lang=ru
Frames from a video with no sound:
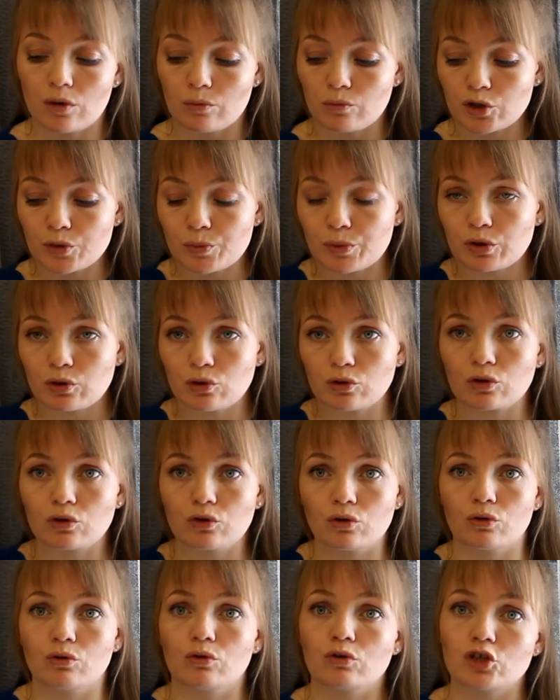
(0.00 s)
Может быть, тот,
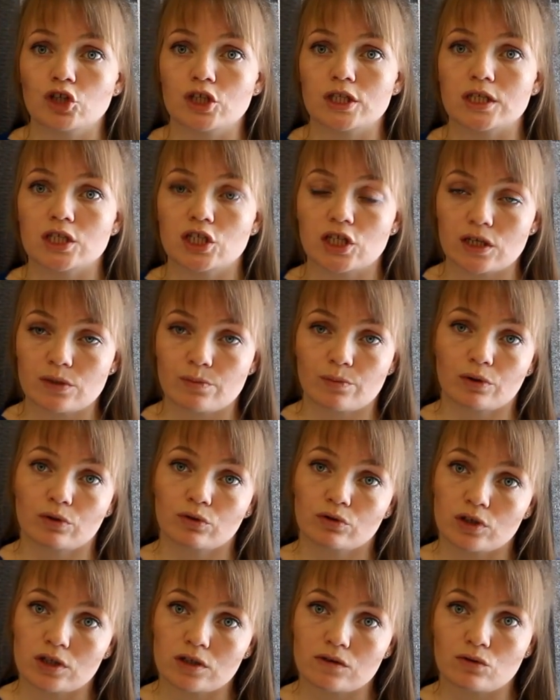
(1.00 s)
кто хочет сейчас
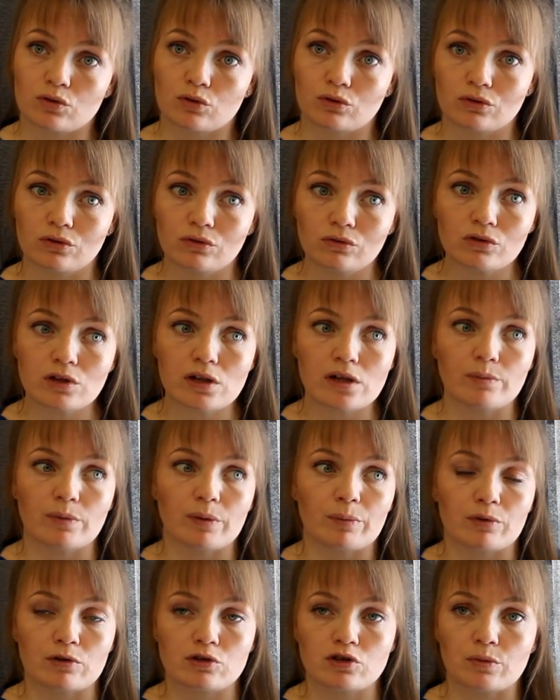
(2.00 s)
похудеть, схуднуть,
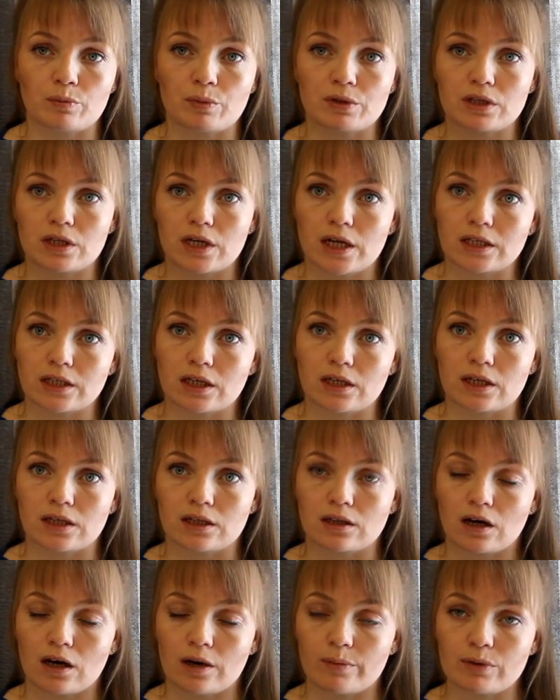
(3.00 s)
либо просто потерять
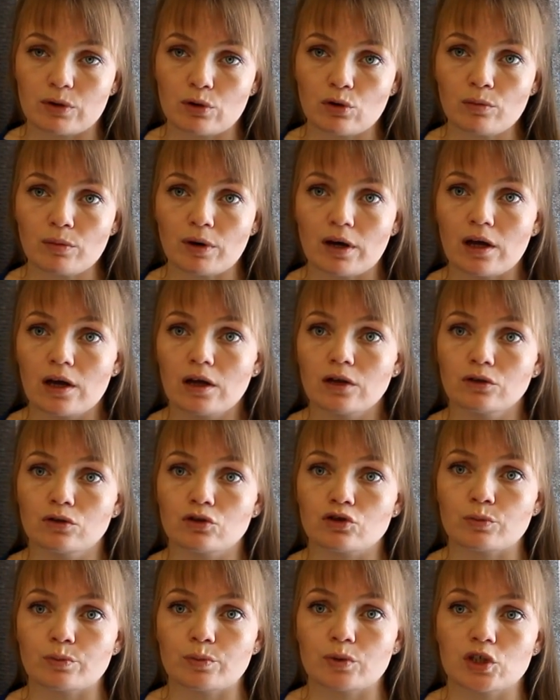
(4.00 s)
какие-то объемы,
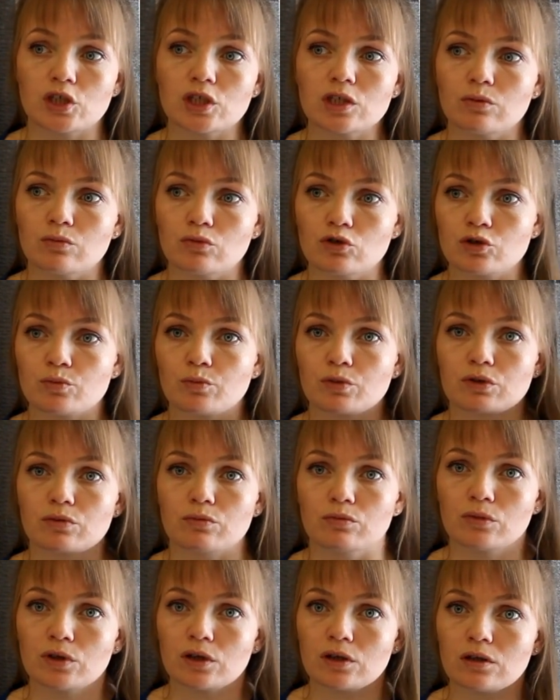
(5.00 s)
тоже пишите, может быть,
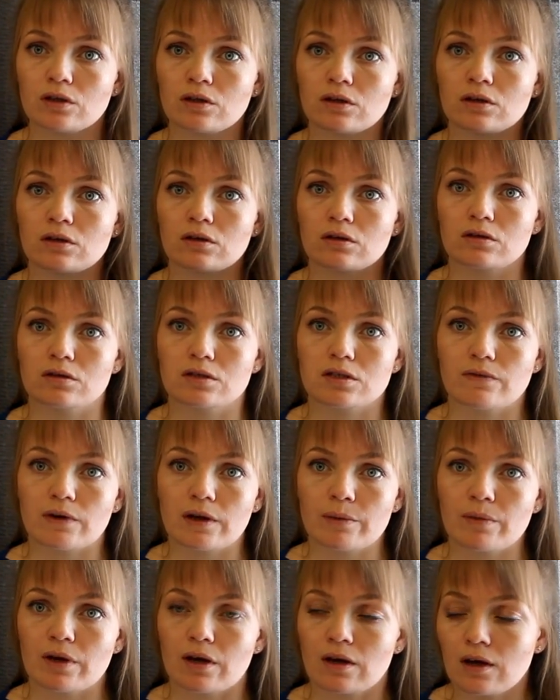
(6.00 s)
мы с
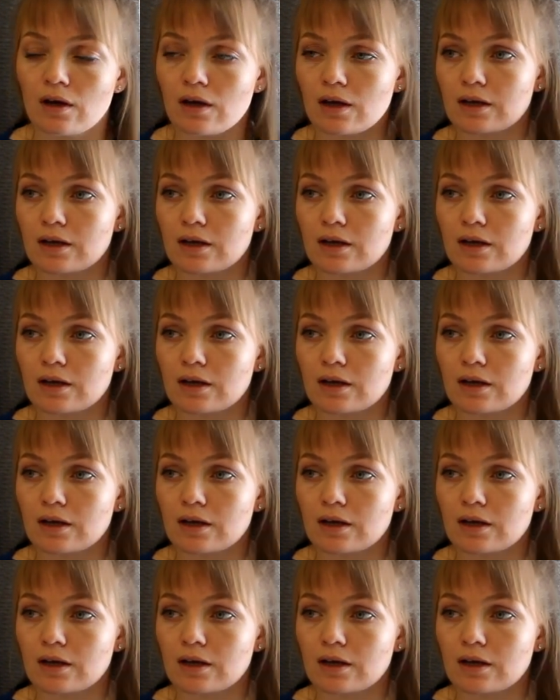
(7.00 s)
вами,